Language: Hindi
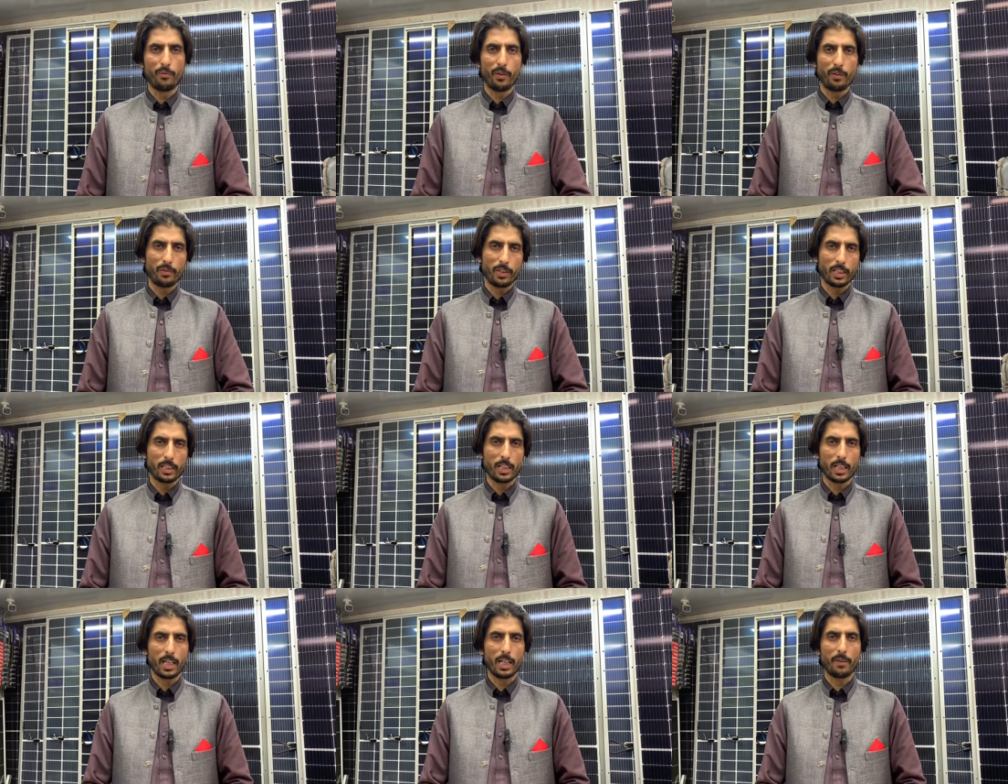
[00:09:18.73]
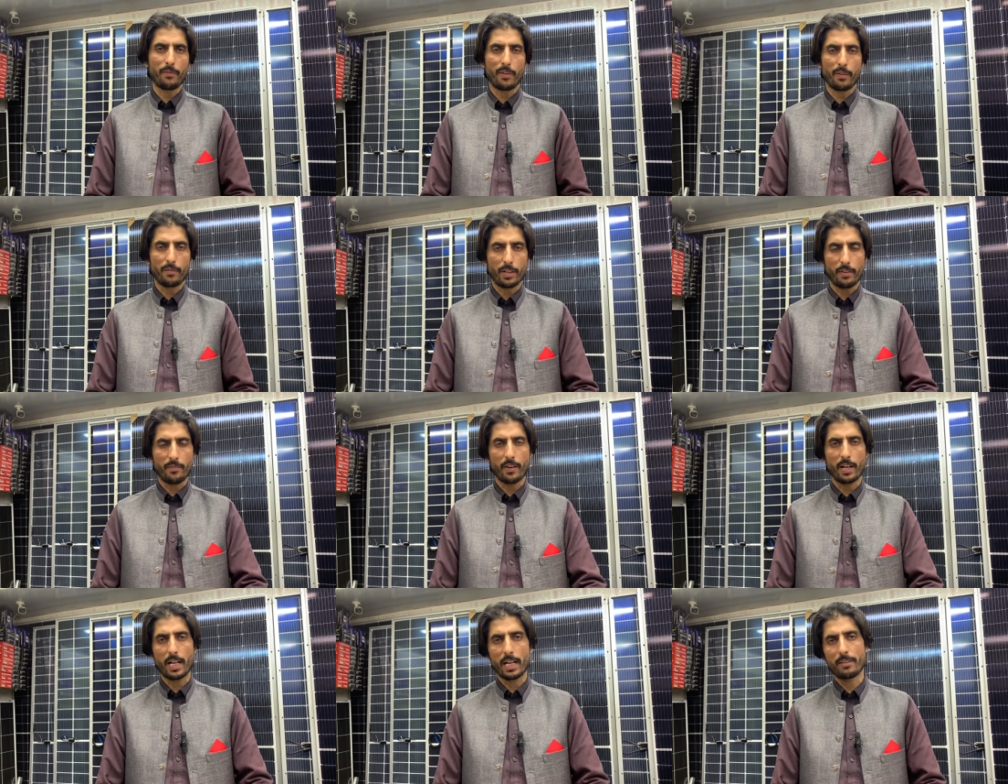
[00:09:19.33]
फिफ्टी थ्री
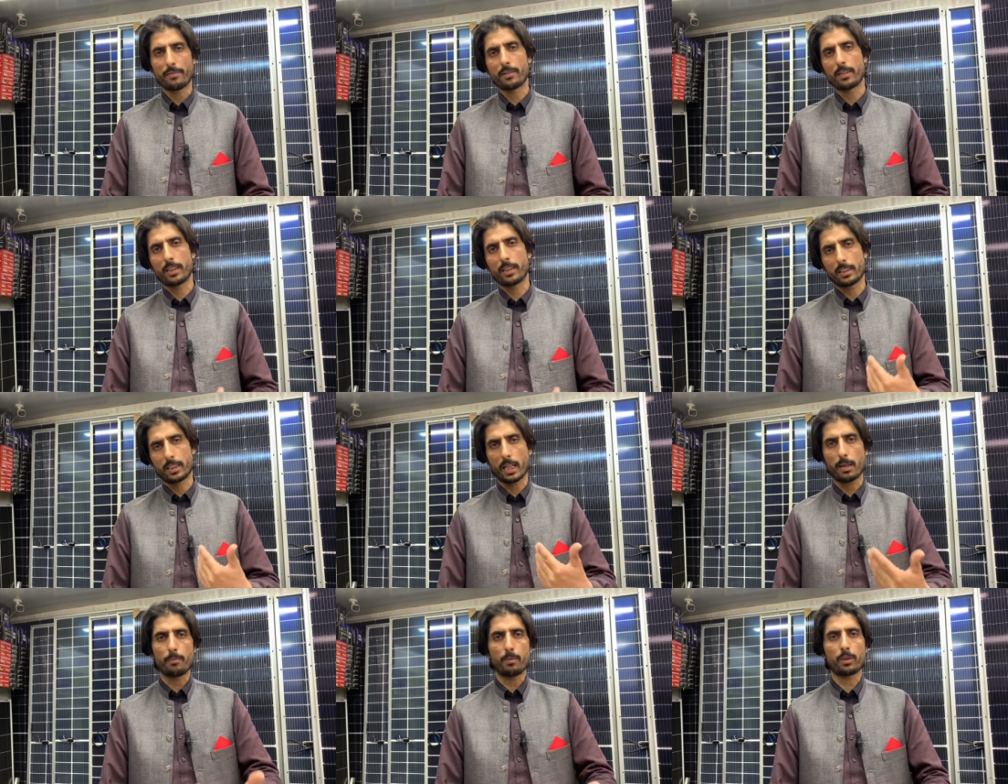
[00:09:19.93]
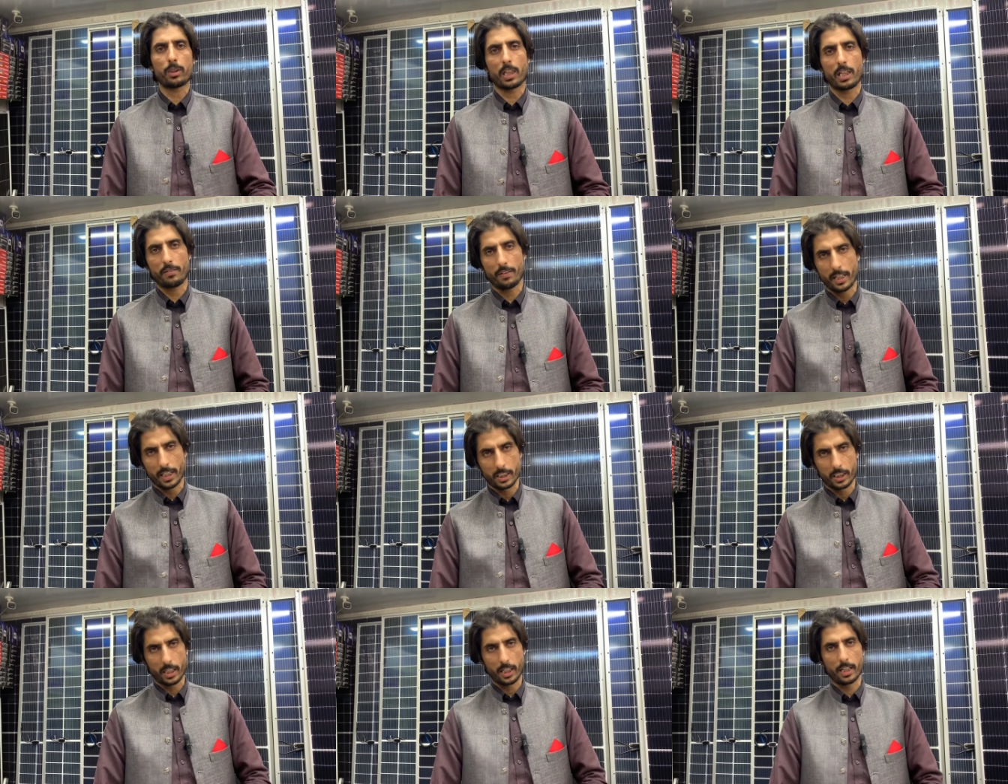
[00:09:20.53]
फिफ्टी फाइव इस तरह मुख्तलि
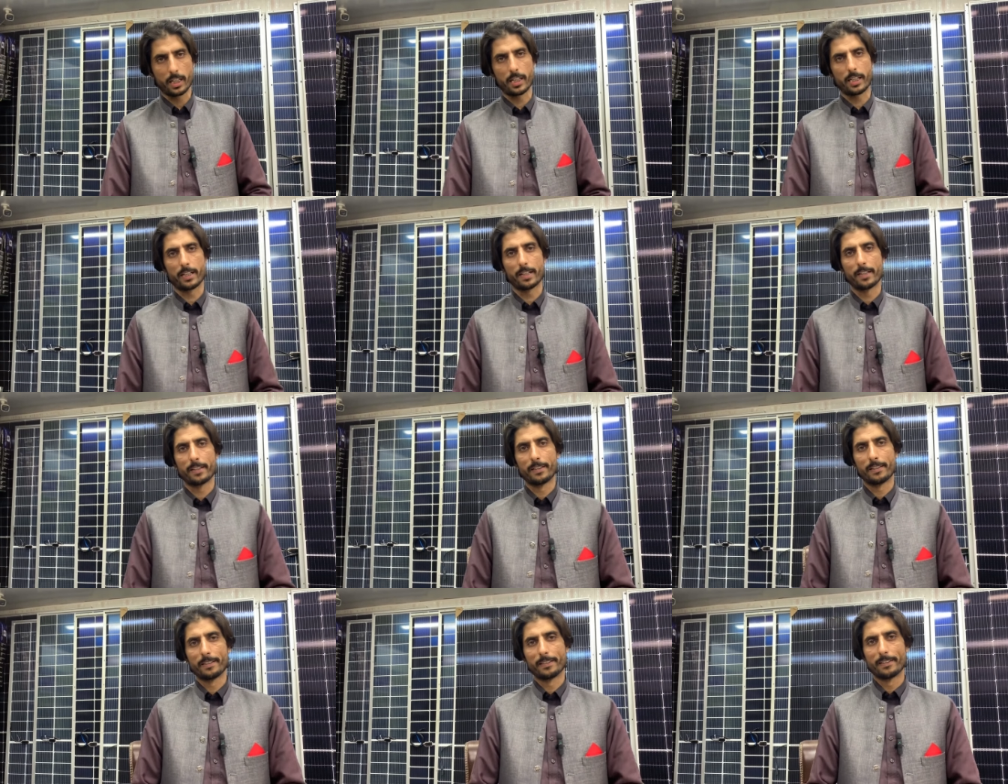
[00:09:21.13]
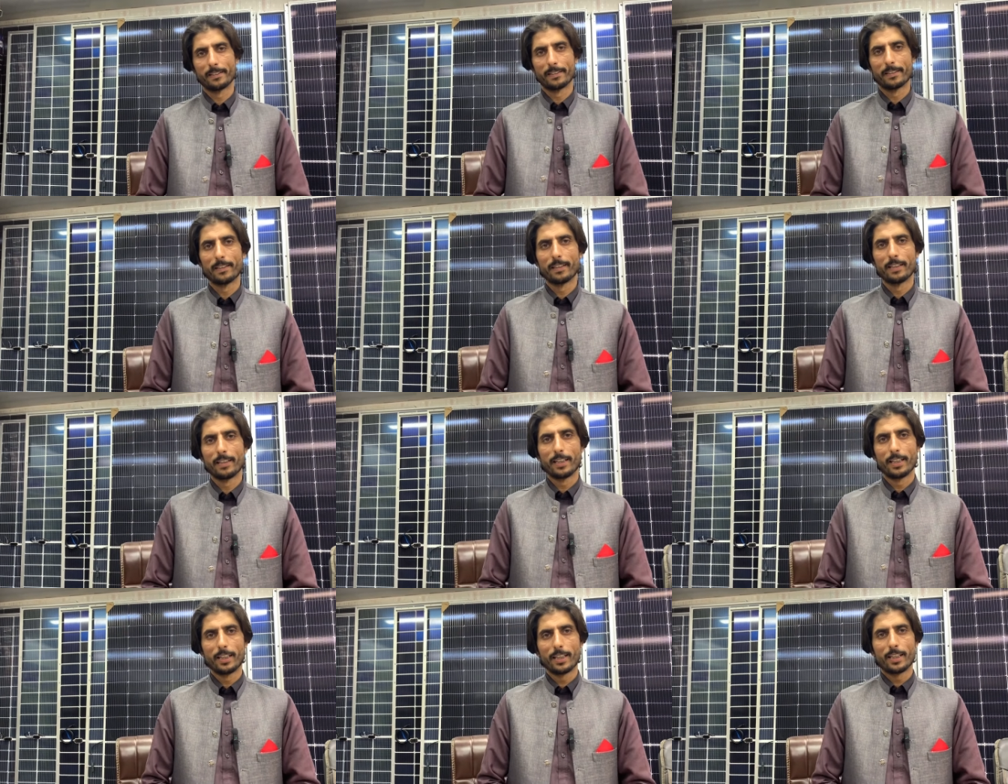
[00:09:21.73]
रेट चल रहे हैं
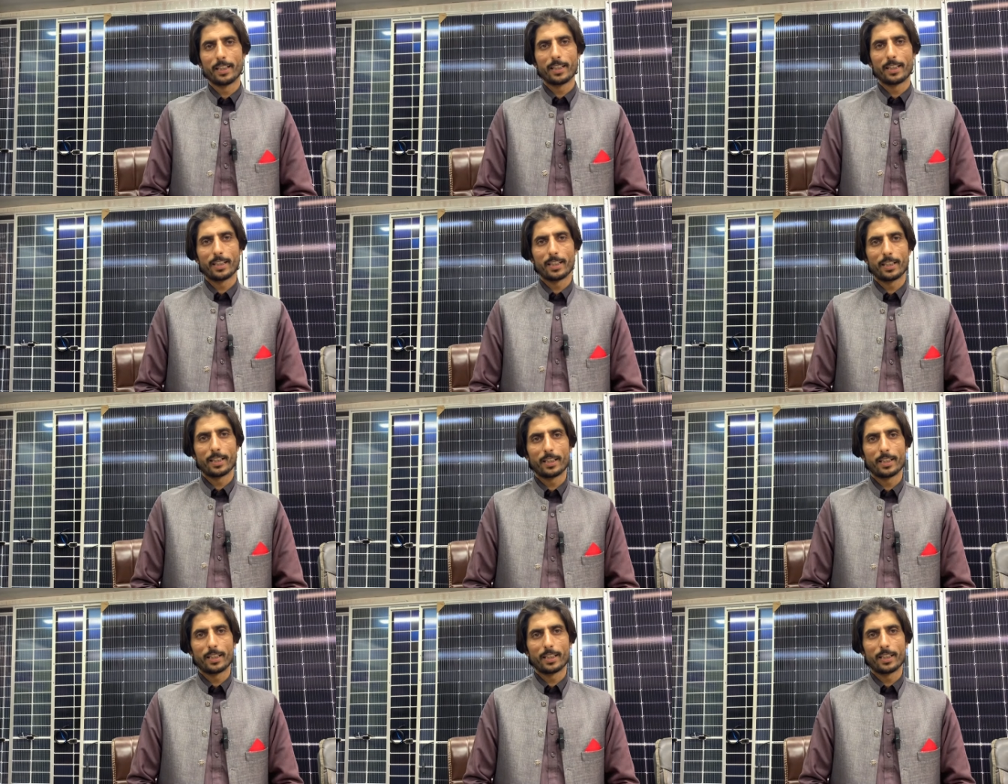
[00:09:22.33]
अच्छा